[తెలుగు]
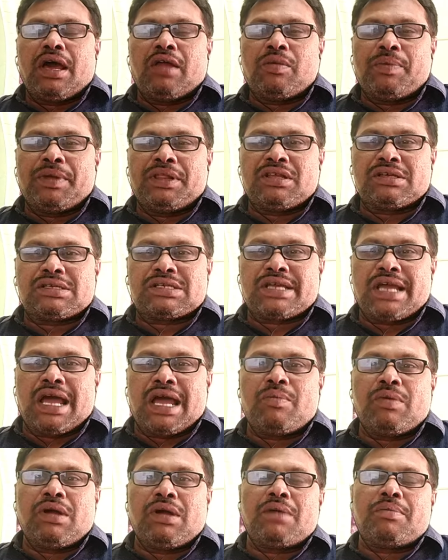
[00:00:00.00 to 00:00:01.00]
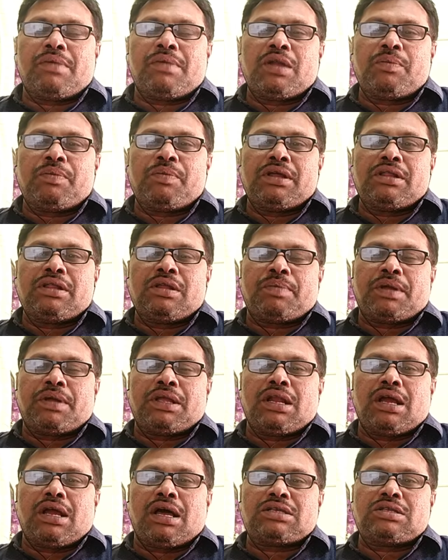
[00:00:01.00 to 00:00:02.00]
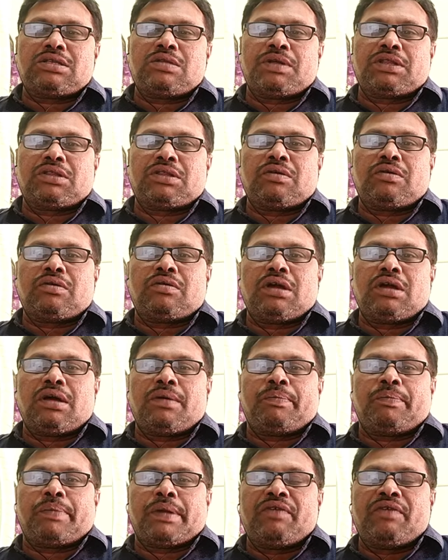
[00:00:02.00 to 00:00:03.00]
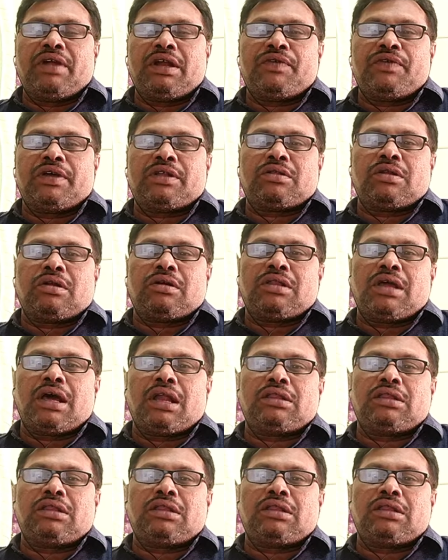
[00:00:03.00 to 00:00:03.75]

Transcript: అది పెద్ద స్కామ్గా మారిపోయేది ప్రజల ఆస్తి మొత్తం కూడా ప్రైవేట్ వ్యక్తులకు